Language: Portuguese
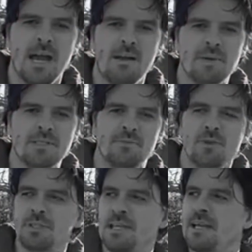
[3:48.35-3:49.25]
É mas
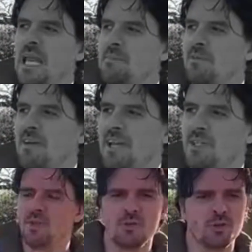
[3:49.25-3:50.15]
você é para falar
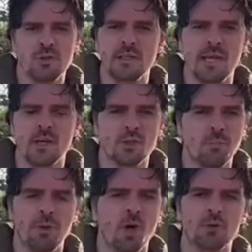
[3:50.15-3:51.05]
isso? Eu não sou ninguém, eu sou o
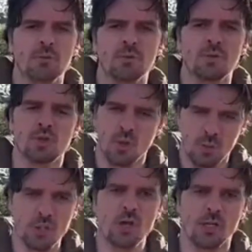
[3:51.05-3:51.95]
pior do mundo, eu sou o
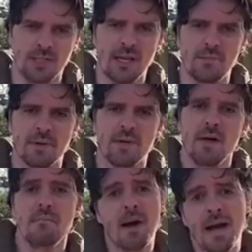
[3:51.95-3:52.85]
idiota, lembra?
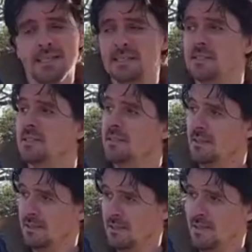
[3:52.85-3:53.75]
Mas
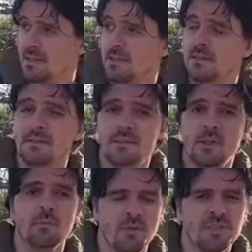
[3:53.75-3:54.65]

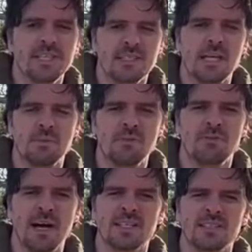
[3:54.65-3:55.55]
tem um povo aqui que sabe o que
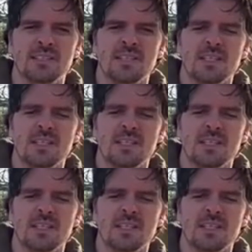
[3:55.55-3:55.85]
faz.